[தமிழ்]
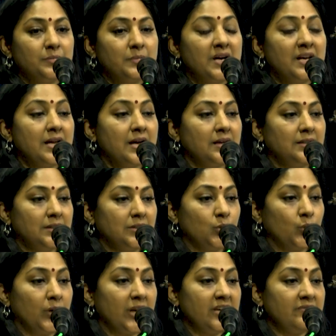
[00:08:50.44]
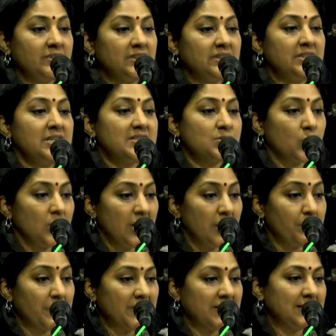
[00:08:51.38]
மரியாதை குறைவுன்னு
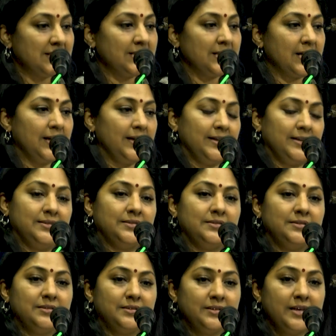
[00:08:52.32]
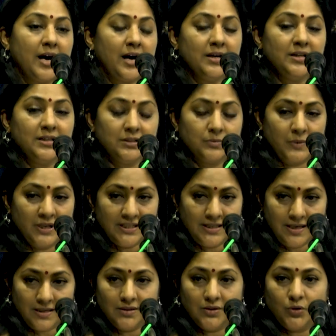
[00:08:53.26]
சொல்லப்பட்டதுனால யாருக்கு
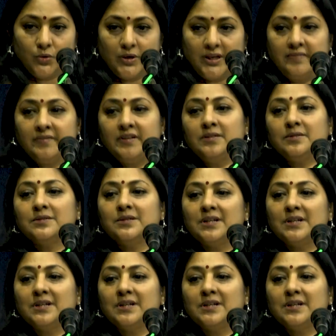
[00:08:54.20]
மரியாதை குறைவு